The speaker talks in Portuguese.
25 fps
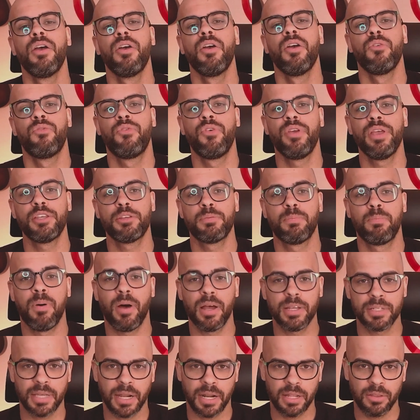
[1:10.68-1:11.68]
fiz
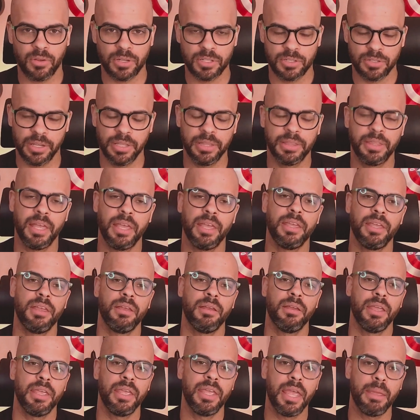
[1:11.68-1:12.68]
pós-graduação em
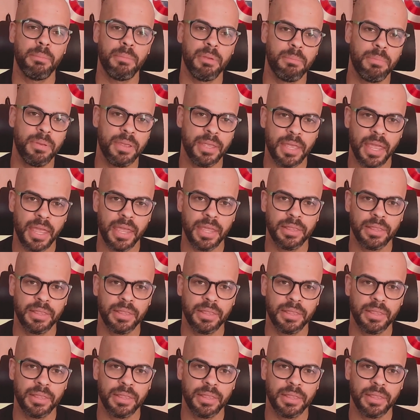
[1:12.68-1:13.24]
TI e MBA